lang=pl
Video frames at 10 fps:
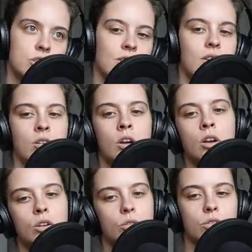co,
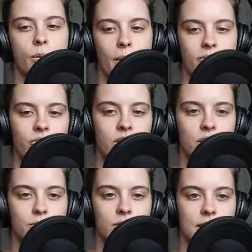jutro mam
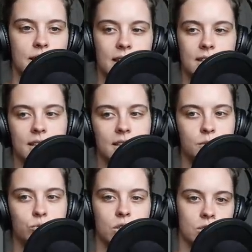film do nagrania i
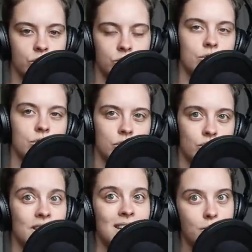muszę skończyć
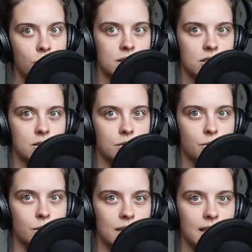książkę, nie mogę się z tobą
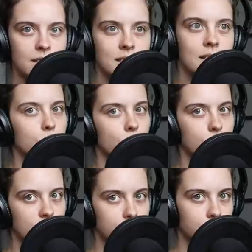spotkać, bo to
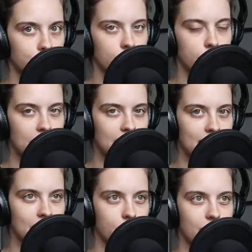może być już odbierane
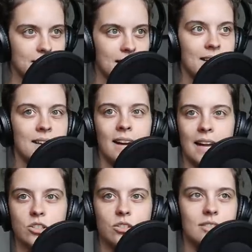jako praca,
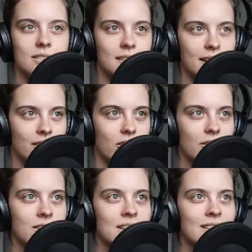a co
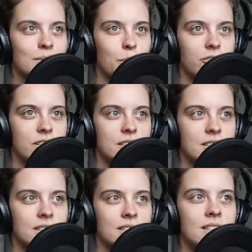innego
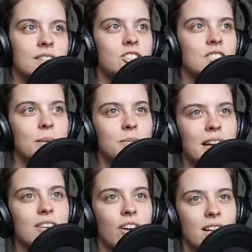powiedzieć: Czytam
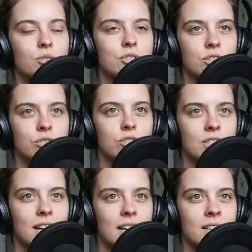tak fajną
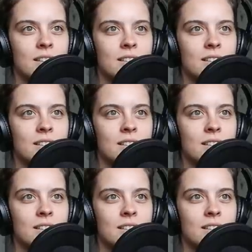książkę,